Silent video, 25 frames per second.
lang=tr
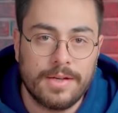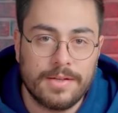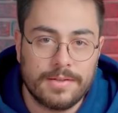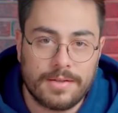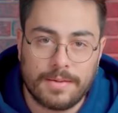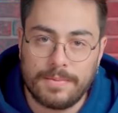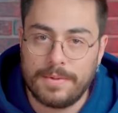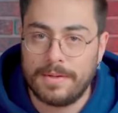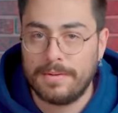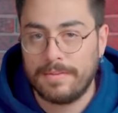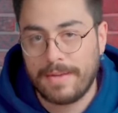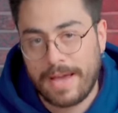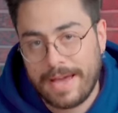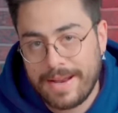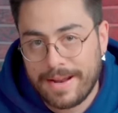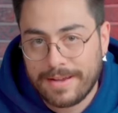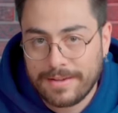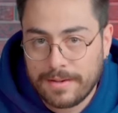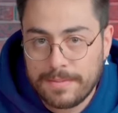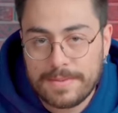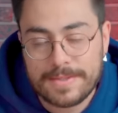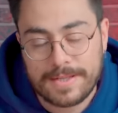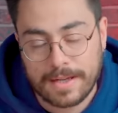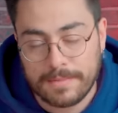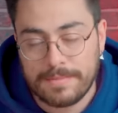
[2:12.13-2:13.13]
Tabi
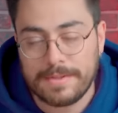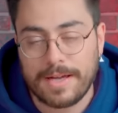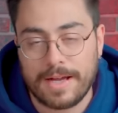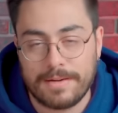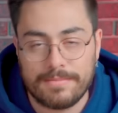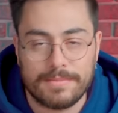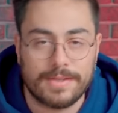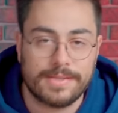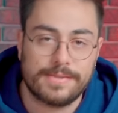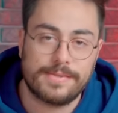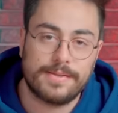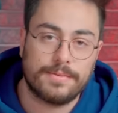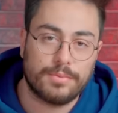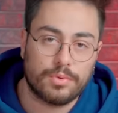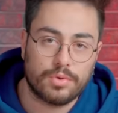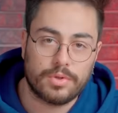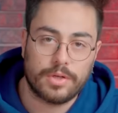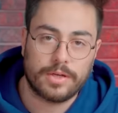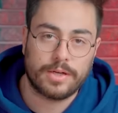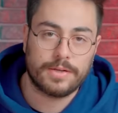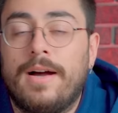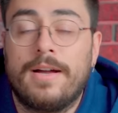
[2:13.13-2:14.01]
herhangi bir zam gelmezse bunlara.